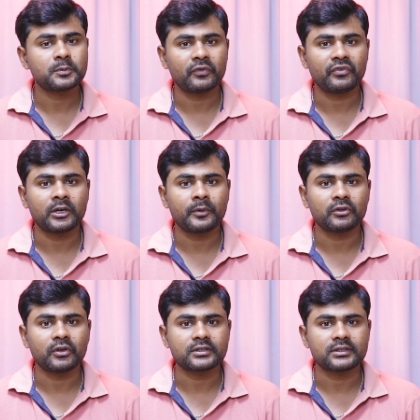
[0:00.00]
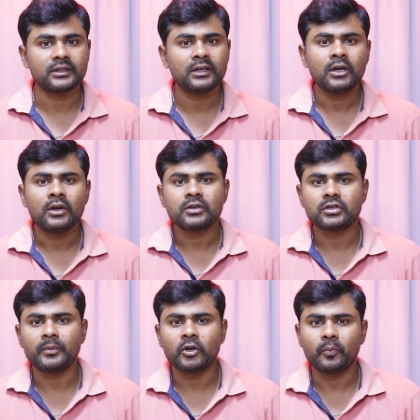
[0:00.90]
డిస్ప్లే ఫింగర్ ప్రింట్తో వస్తుంది సో
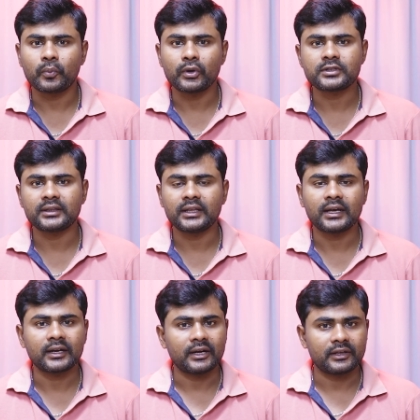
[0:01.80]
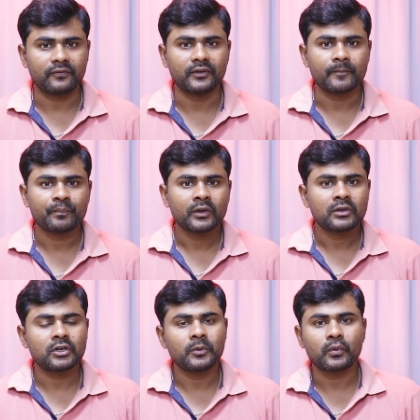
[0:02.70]
మీకు ప్రోస్ అయితే కనుక ఇవి
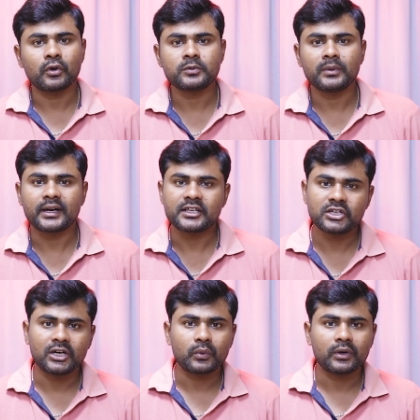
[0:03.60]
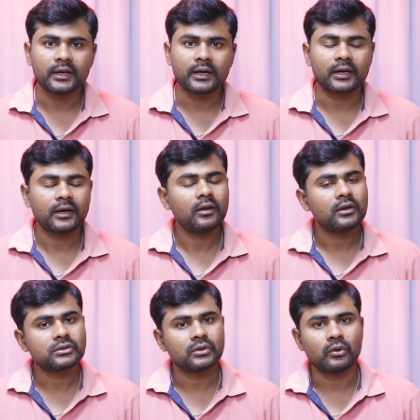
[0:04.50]
సో ఈ ప్రోస్ మీకు నచ్చినాయి అనుకుంటే కనుక
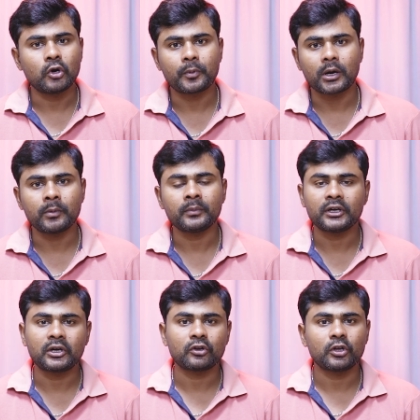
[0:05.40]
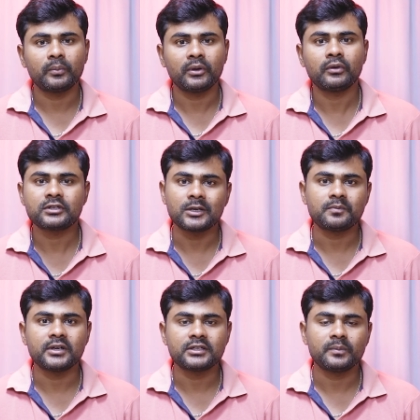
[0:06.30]
సో నో ప్రాబ్లం ఇక్కడతో మీకు స్కిప్
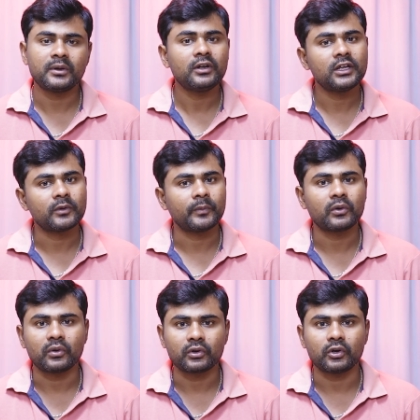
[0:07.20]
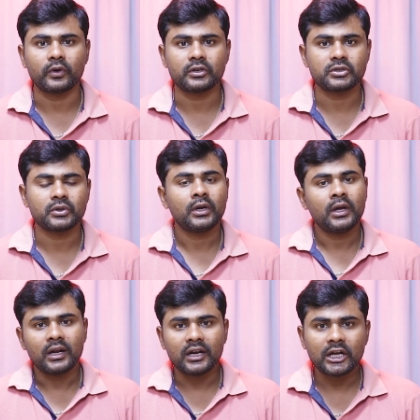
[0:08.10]
చేసి మీరు ఈ మొబైల్ కొనుక్కోవచ్చు
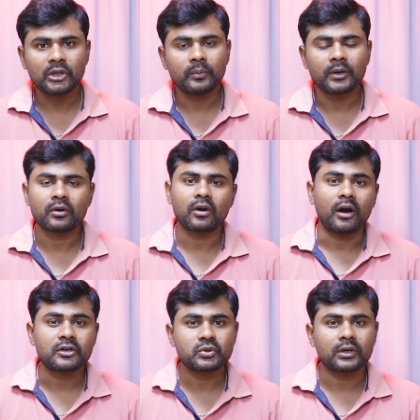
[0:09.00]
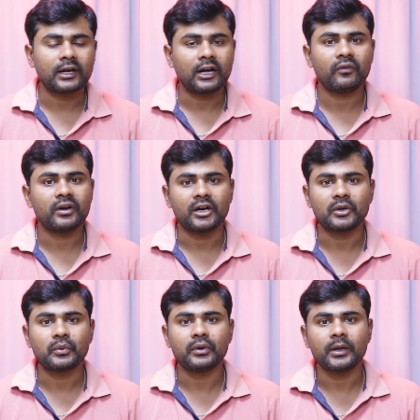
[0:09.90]
లేదు మాకు కాన్స్ కూడా కావాలి
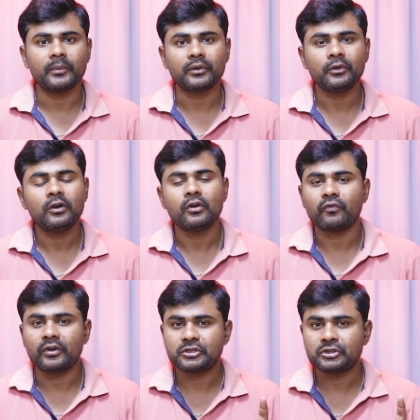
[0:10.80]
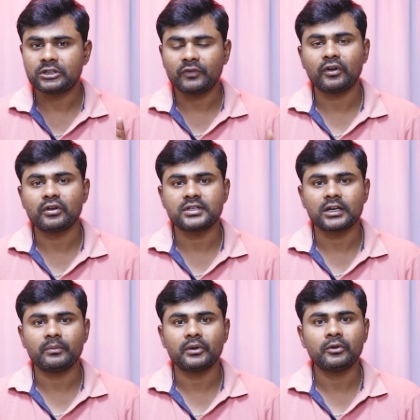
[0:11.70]
అనుకుంటే మీకు ఫస్ట్ ఆఫ్ ఆల్
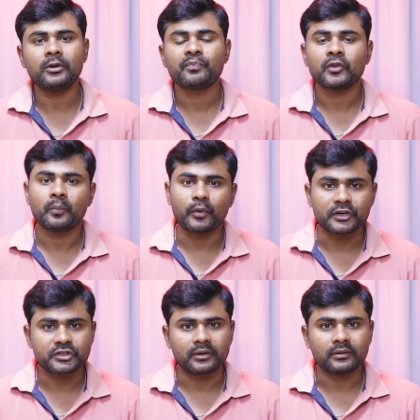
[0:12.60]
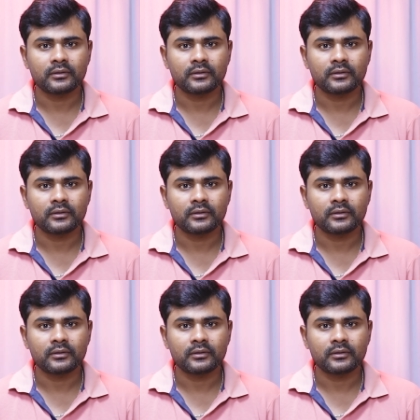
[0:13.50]
వచ్చేసరికి మీకు ప్రొడక్షన్